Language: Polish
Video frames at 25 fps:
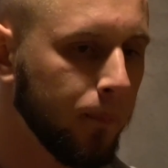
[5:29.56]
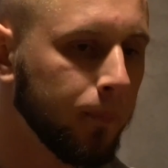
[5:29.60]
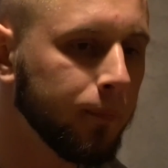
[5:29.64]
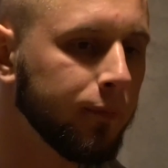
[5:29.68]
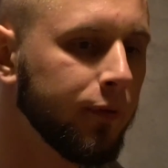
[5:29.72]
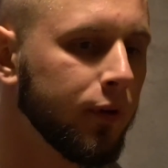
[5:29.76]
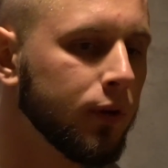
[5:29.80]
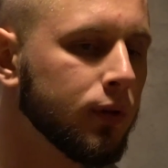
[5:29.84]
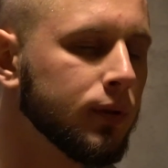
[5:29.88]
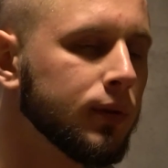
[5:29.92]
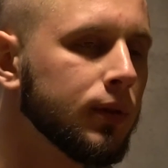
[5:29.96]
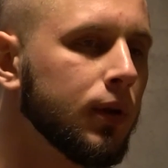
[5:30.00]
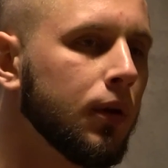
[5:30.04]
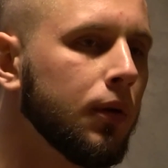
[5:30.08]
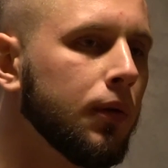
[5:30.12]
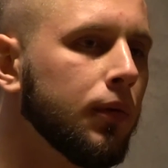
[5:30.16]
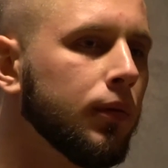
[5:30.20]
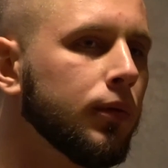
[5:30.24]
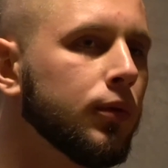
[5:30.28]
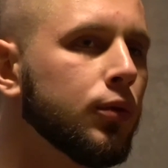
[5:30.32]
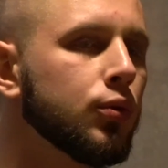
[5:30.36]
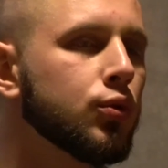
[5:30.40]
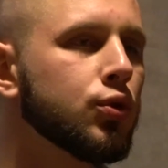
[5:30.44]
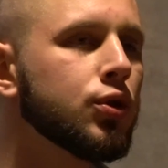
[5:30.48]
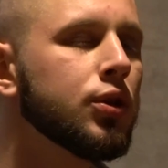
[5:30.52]
Wiesz co,
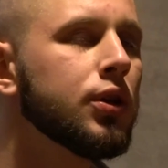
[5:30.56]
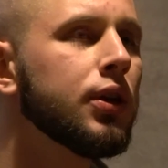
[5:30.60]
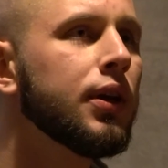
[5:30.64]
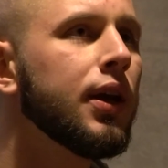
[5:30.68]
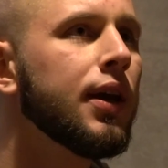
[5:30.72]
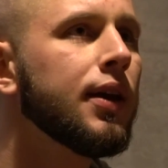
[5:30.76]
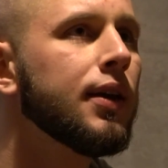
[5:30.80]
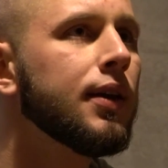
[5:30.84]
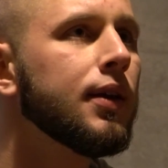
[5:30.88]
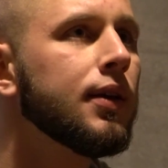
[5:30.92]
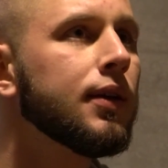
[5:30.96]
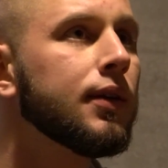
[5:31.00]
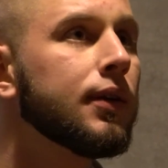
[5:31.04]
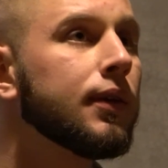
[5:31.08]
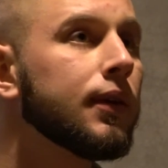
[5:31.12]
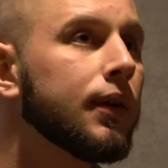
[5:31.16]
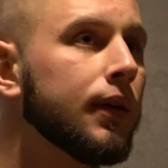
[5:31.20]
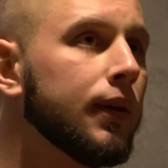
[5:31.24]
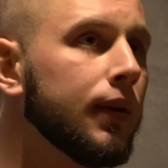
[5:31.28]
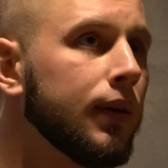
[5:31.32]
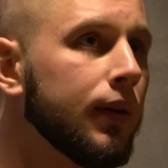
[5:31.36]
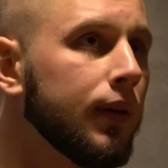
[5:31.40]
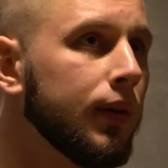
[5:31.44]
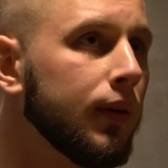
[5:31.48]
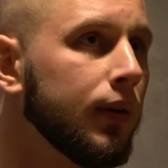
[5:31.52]
użyję ich
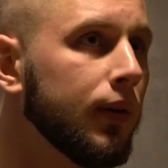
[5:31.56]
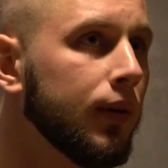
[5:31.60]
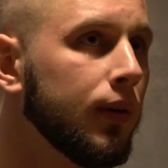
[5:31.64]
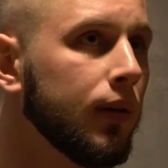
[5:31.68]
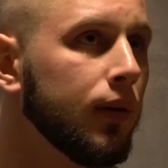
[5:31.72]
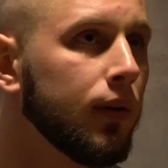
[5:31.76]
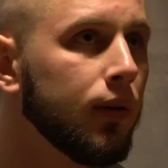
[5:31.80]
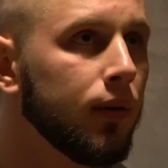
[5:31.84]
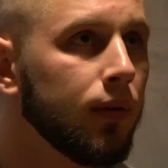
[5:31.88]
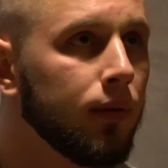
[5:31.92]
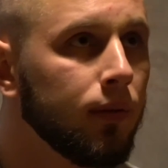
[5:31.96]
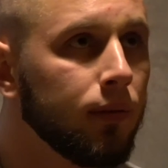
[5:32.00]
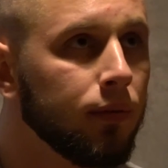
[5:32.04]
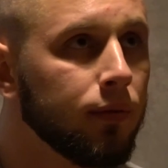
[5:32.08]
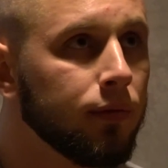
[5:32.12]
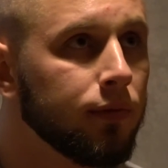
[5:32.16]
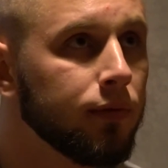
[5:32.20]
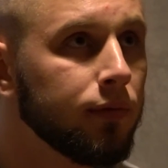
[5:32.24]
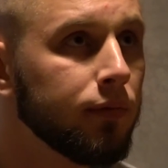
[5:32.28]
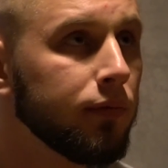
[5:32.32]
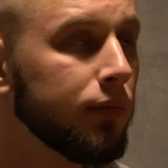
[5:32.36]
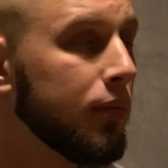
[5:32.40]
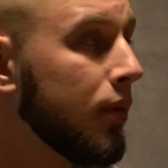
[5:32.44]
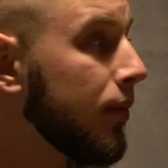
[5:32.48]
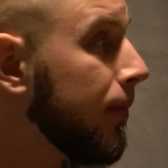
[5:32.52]
e,
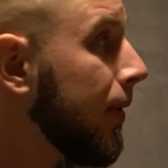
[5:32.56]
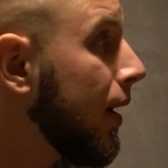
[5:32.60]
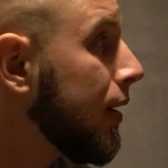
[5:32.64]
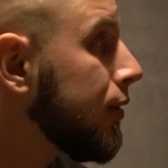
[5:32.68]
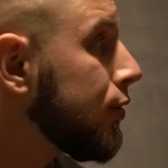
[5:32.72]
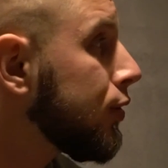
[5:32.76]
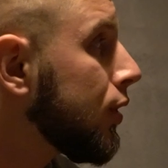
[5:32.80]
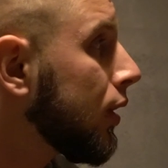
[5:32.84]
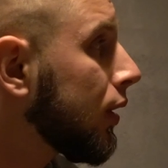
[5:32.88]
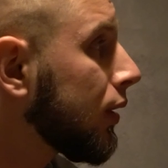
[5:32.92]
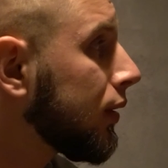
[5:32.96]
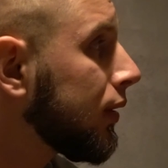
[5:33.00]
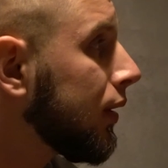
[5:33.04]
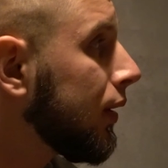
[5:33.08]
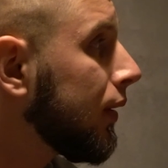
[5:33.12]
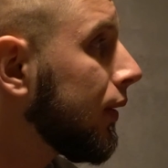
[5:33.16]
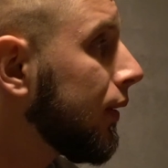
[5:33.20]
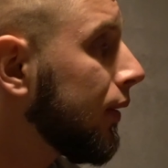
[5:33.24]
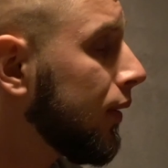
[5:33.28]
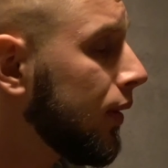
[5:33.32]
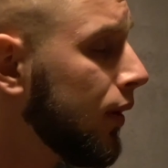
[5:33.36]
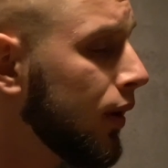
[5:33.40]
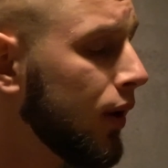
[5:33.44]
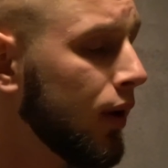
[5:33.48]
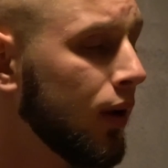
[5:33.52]
w momencie, gdy
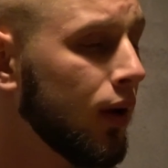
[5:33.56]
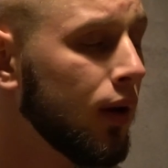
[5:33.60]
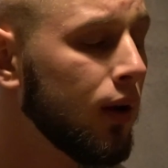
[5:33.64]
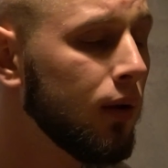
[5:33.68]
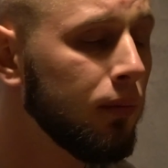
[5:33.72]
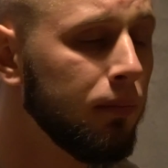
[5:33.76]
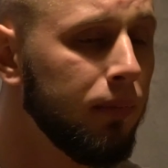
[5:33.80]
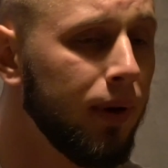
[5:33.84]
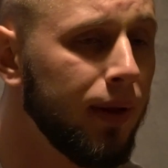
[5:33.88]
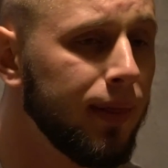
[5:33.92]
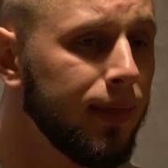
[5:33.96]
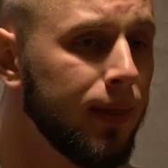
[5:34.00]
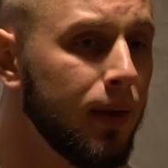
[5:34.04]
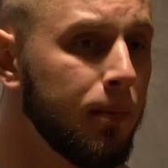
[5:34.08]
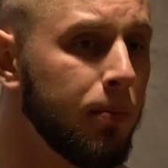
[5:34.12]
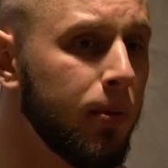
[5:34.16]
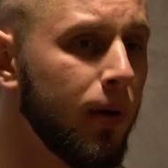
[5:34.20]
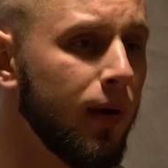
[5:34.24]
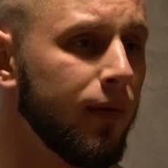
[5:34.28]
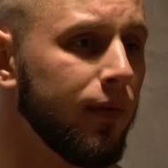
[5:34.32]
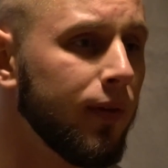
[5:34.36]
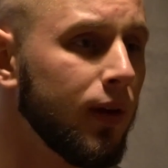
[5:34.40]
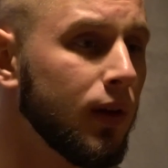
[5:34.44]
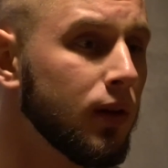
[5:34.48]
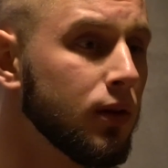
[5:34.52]
będę
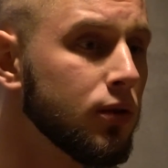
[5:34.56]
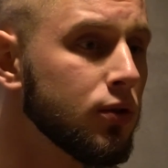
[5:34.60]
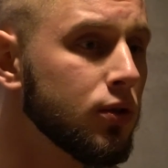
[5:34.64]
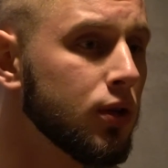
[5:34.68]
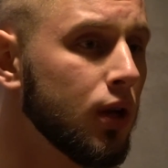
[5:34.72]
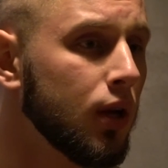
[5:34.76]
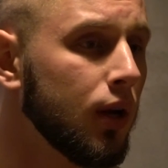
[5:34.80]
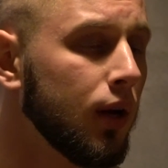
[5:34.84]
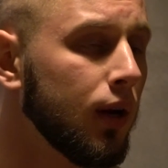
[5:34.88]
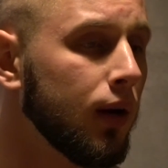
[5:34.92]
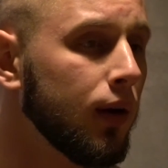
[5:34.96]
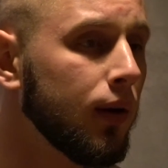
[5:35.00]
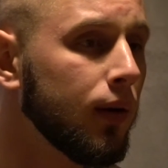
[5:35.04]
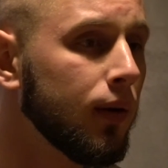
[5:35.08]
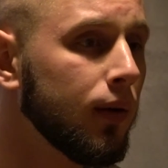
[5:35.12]
pewien, że